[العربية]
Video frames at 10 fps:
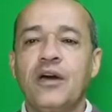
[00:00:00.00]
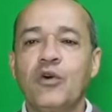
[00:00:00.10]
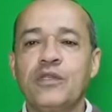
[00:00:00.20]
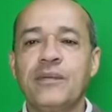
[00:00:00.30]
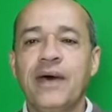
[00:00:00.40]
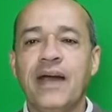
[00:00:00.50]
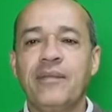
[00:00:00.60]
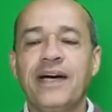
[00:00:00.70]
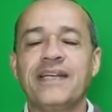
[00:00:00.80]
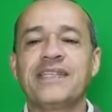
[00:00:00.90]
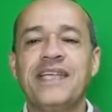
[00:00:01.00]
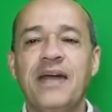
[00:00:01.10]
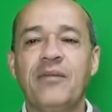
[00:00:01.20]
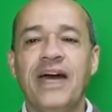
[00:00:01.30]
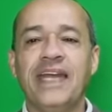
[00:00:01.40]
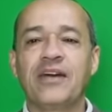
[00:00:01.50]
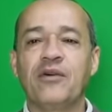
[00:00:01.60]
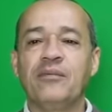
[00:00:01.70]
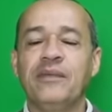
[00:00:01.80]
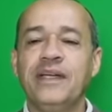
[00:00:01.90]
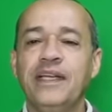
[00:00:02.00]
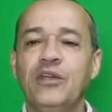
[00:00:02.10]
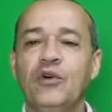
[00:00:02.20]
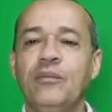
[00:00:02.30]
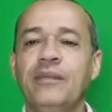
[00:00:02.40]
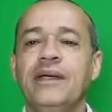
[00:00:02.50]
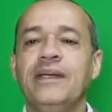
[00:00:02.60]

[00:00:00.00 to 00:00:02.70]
خوتي مغاربه السلام عليكم اليوم